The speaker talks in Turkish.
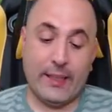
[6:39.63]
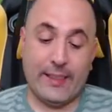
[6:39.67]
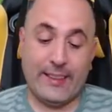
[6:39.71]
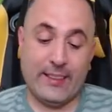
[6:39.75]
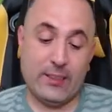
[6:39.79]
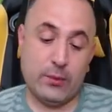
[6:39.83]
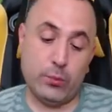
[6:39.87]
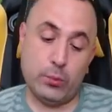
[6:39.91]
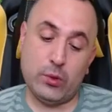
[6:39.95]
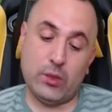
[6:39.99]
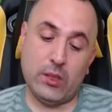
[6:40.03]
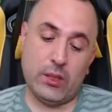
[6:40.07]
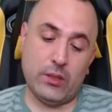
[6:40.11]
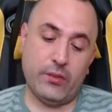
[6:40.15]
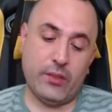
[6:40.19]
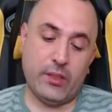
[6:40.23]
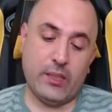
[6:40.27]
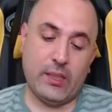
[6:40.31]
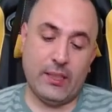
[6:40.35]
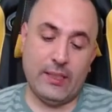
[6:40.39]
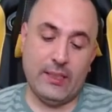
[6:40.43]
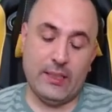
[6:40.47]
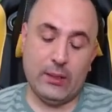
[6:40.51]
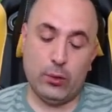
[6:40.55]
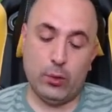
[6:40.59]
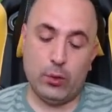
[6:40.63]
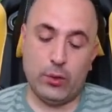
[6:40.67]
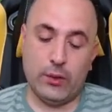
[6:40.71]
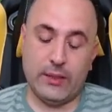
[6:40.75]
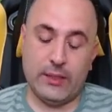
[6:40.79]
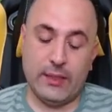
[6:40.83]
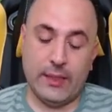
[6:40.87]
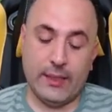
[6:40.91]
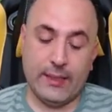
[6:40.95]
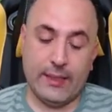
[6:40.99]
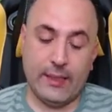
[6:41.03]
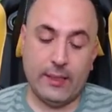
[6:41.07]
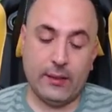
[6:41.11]
Herkes bu tarafa kaleye doğru
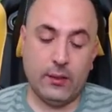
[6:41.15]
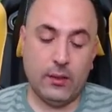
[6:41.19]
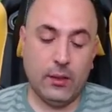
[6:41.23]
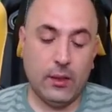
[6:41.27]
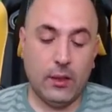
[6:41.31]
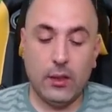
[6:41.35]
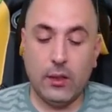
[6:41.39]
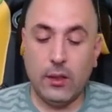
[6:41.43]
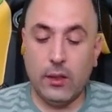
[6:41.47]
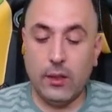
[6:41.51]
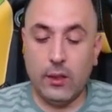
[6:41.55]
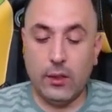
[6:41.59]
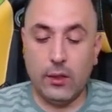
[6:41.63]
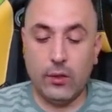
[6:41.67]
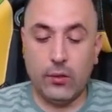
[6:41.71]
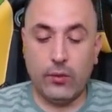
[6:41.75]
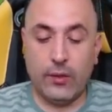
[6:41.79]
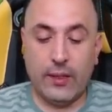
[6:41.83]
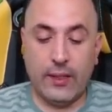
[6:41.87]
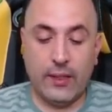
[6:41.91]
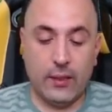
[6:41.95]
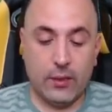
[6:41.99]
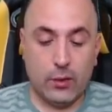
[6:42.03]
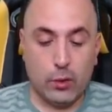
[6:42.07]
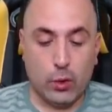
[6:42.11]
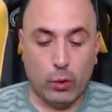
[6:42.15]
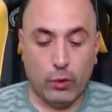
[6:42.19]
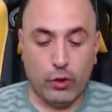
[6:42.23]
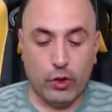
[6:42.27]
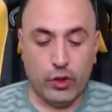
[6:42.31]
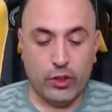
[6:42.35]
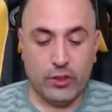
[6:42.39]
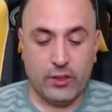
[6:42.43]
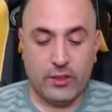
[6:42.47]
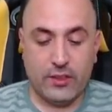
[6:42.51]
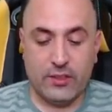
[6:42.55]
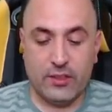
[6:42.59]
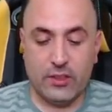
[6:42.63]
giderken ve
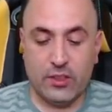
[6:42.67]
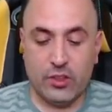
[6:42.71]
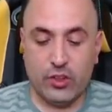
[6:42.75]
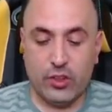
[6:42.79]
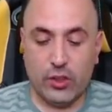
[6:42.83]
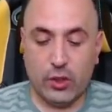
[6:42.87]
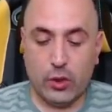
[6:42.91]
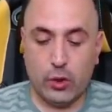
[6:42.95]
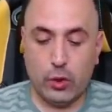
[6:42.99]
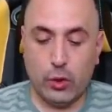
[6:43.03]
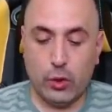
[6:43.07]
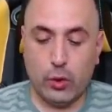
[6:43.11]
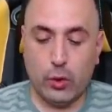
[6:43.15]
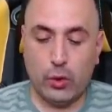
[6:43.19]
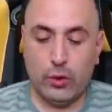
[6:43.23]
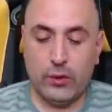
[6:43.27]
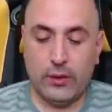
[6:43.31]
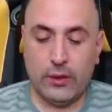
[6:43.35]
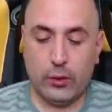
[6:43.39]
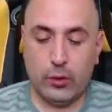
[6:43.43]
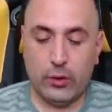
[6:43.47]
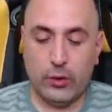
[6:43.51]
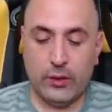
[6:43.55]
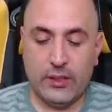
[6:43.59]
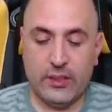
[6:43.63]
rovaşatasını çakıyor golünü atıyor.